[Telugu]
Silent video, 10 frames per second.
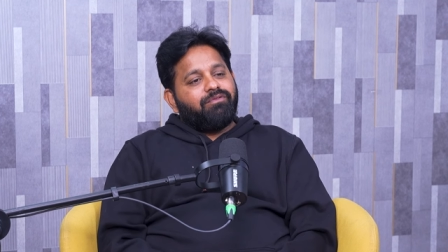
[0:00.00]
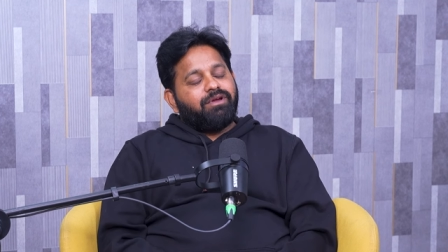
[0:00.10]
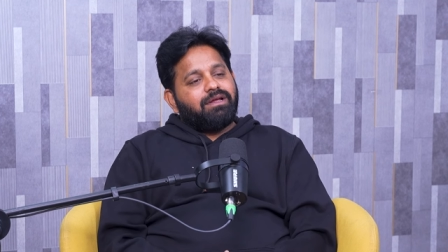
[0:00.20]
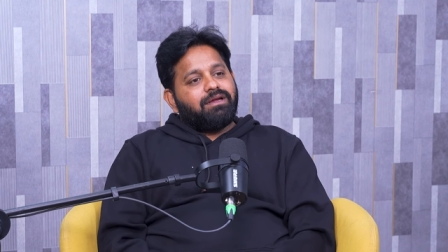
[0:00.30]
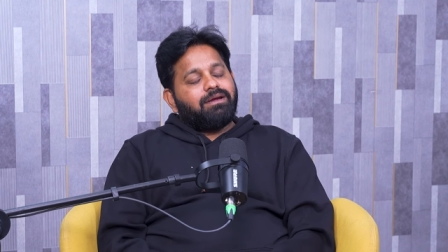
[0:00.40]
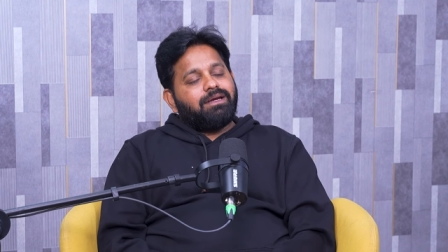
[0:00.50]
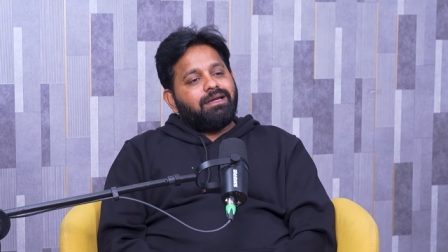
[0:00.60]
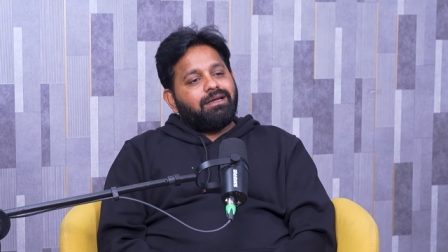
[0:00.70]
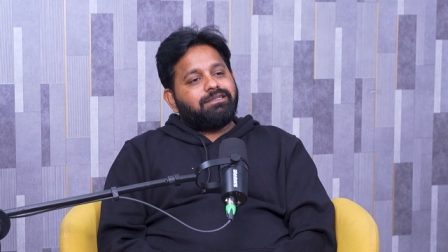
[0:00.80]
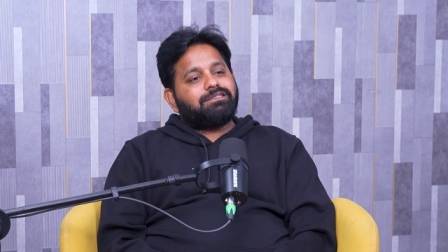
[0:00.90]
వీళ్ళకి
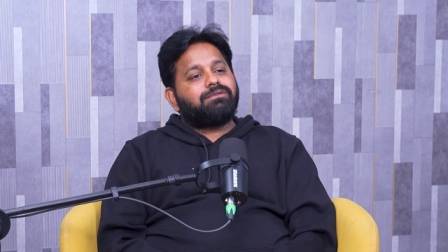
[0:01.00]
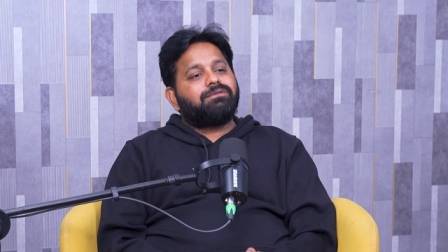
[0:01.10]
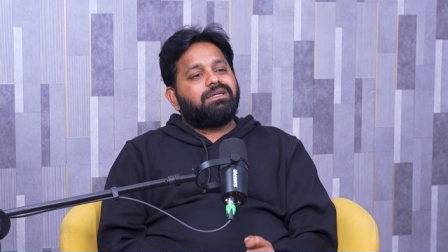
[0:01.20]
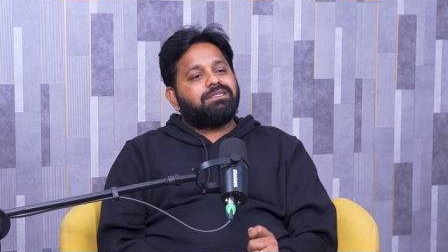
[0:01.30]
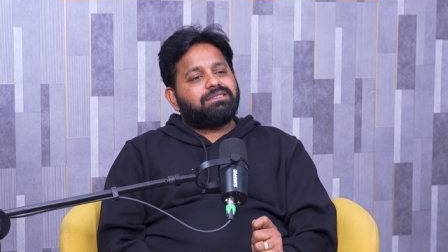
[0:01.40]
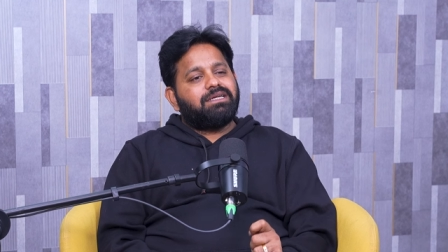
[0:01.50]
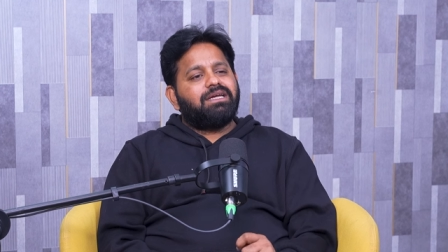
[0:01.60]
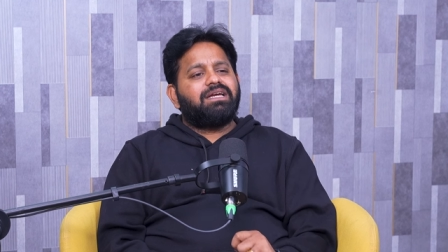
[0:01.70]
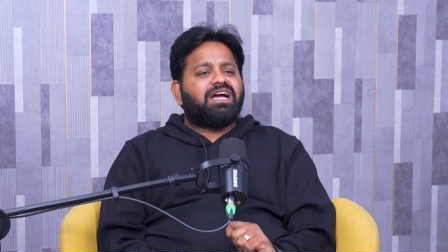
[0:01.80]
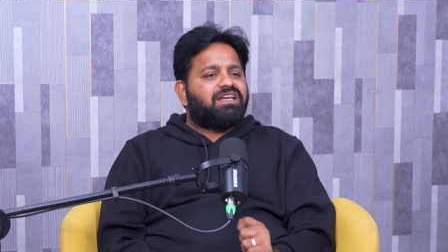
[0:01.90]
స్టూడెంట్స్కి
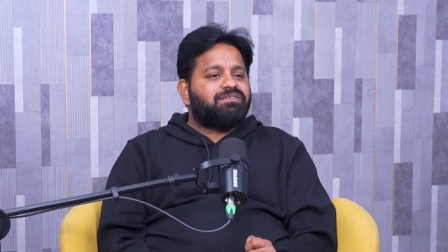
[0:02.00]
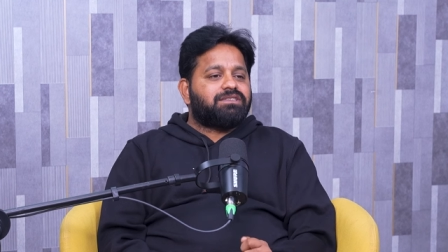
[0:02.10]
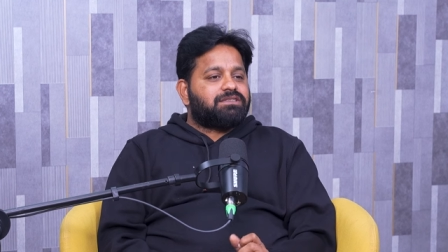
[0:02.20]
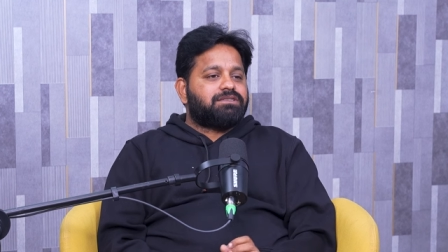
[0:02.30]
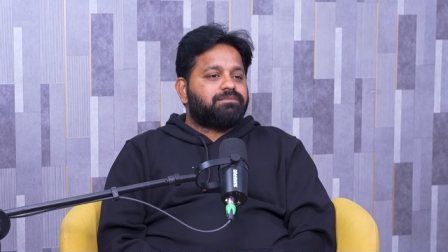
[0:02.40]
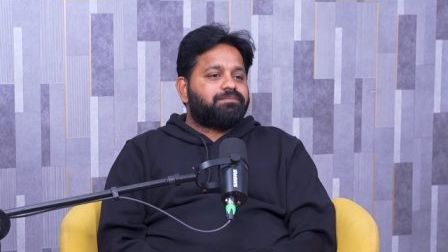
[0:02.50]
కన్ఫ్యూషన్